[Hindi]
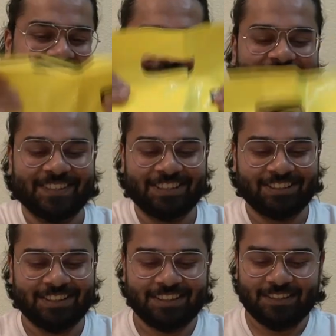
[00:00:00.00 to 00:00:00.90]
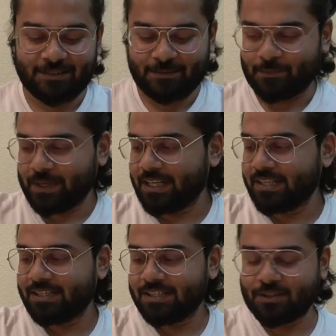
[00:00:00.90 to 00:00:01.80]
चलो भाई पहली
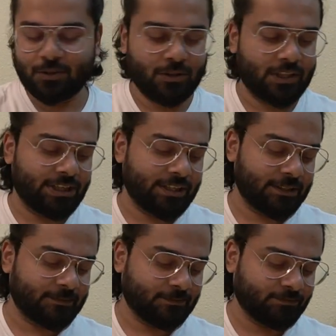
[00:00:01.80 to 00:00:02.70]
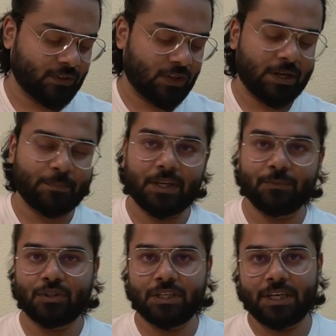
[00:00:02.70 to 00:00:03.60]
चीज़ खोलते हैं और आप ही ने
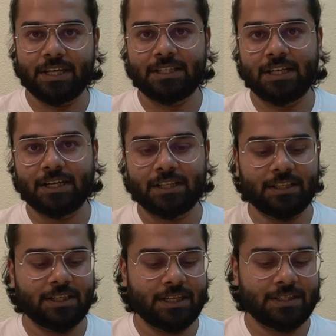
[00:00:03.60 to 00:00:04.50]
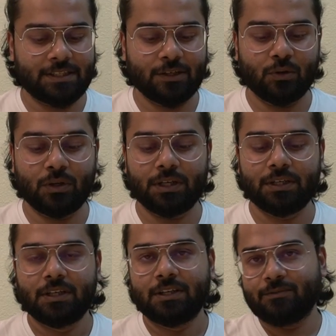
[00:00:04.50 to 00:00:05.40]
मुझे ये कैंची ला के दी है कि इससे खोलना
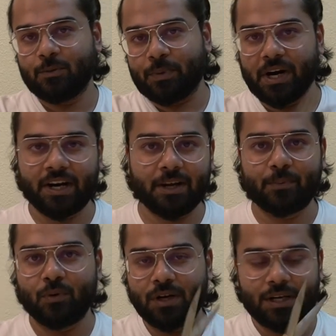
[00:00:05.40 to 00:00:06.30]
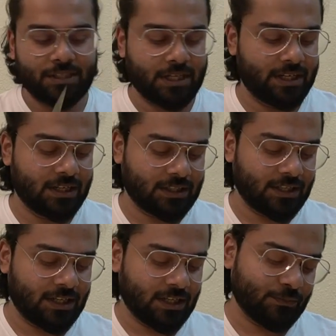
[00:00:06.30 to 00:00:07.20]
वो फाड़ना फूड़ना अच्छा नहीं लगता
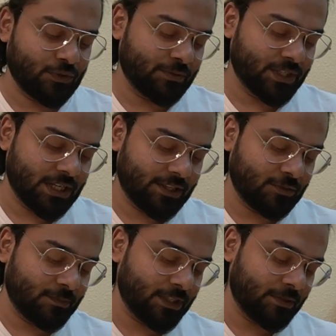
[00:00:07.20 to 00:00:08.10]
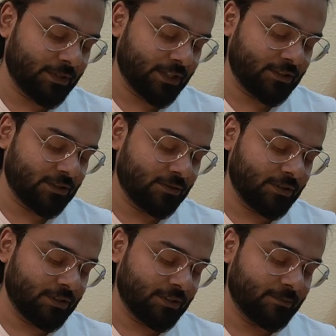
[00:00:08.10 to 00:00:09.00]
हालांकि मुझे मज़ा आता है उसमें लेकिन मैंने कहा चलो
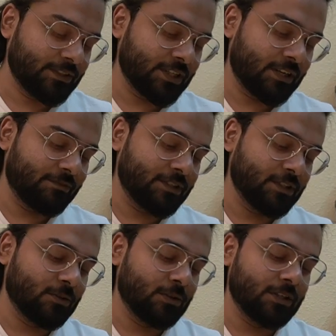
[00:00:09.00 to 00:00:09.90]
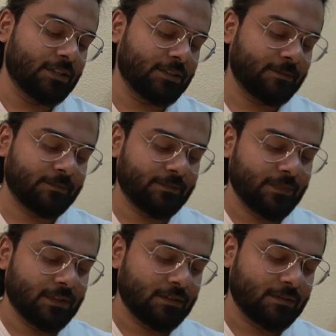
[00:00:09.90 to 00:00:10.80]
ठीक है शराफत से खोल लेते
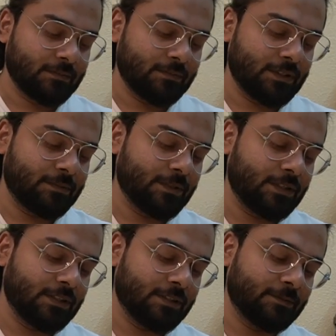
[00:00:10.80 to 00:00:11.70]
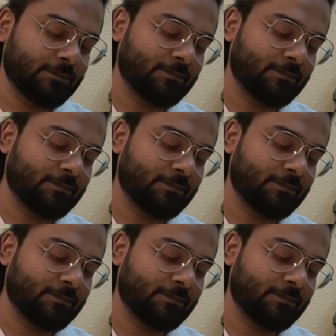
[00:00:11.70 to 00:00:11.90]
हैं बिस्मिल्लाह